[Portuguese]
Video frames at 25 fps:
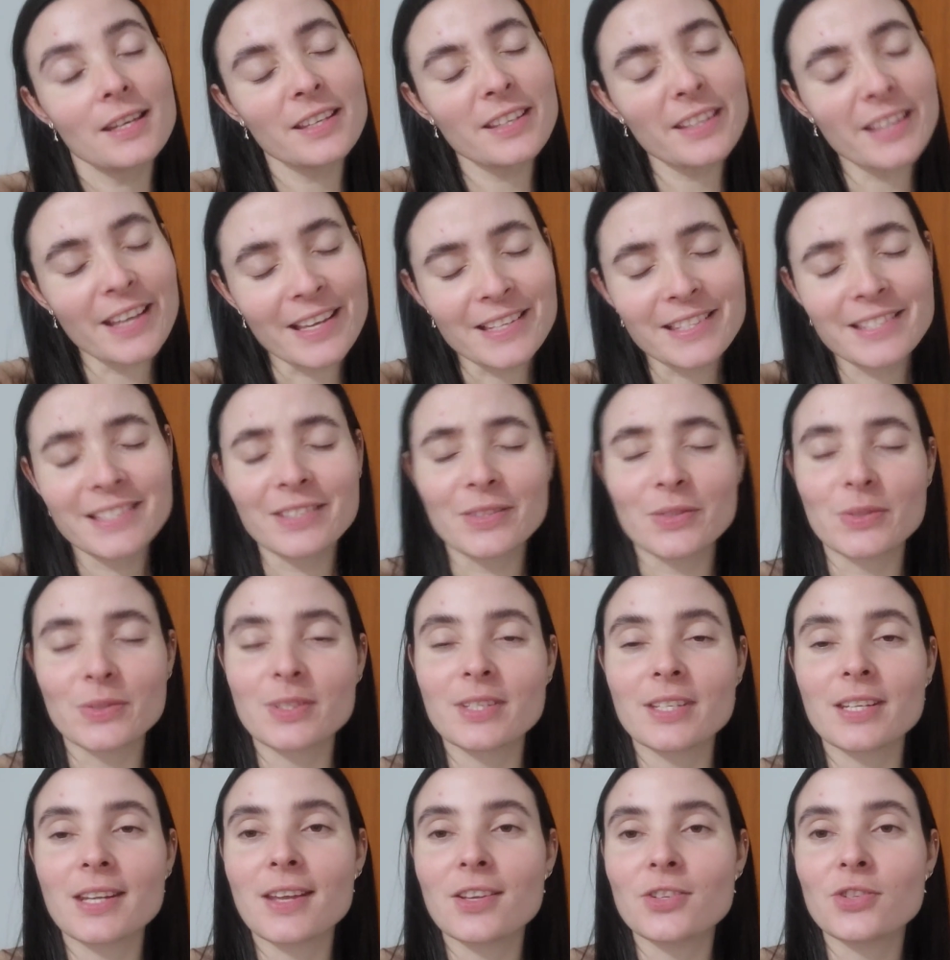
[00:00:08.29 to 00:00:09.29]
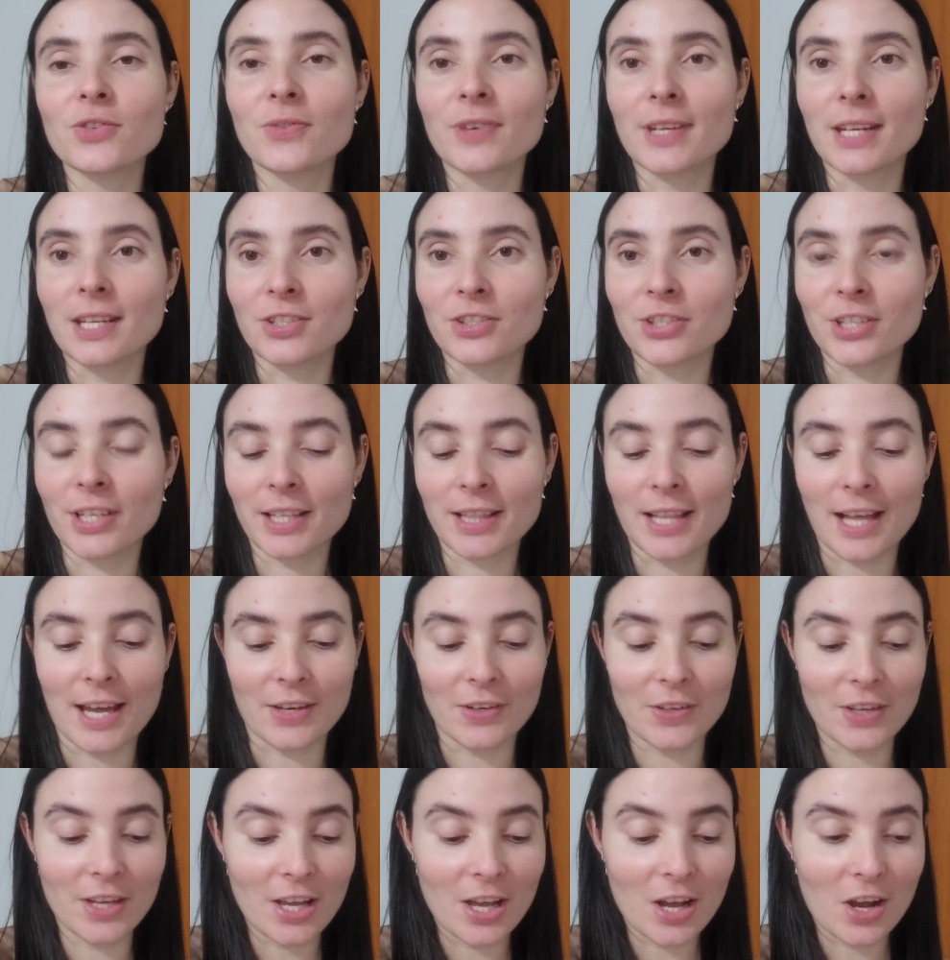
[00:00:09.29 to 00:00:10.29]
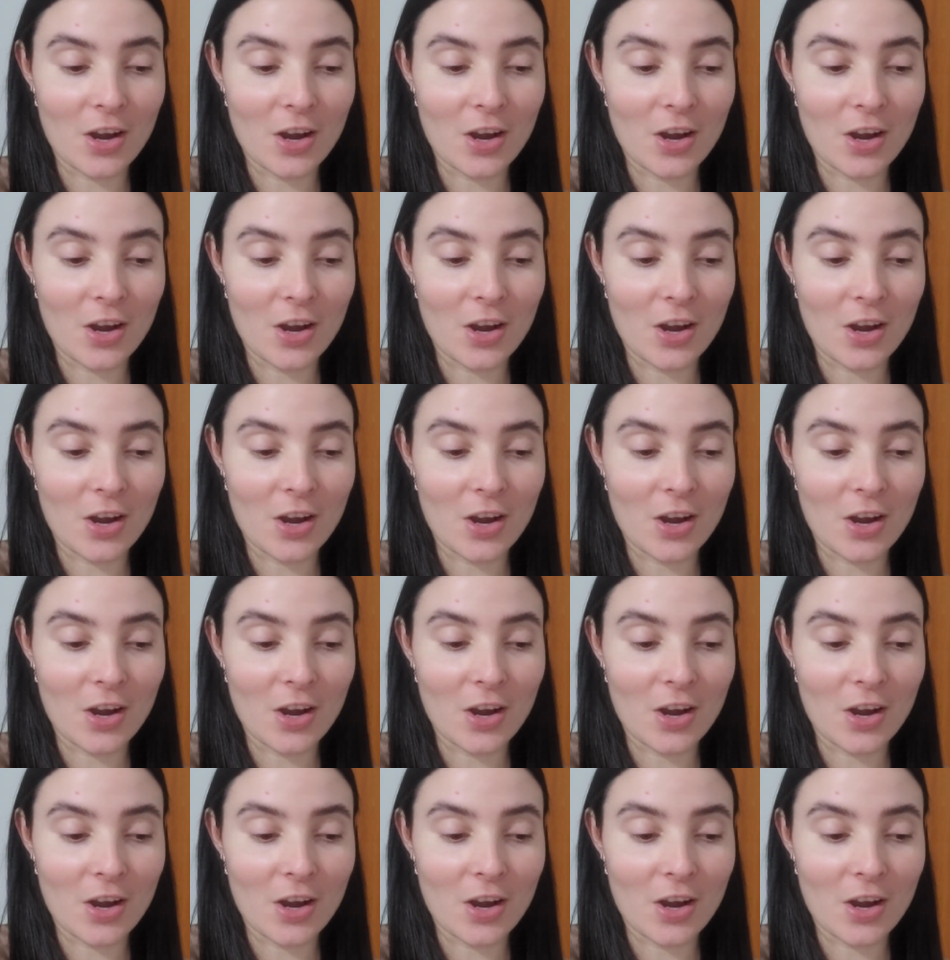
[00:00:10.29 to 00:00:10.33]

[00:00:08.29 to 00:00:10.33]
E esse não seria diferente, é claro.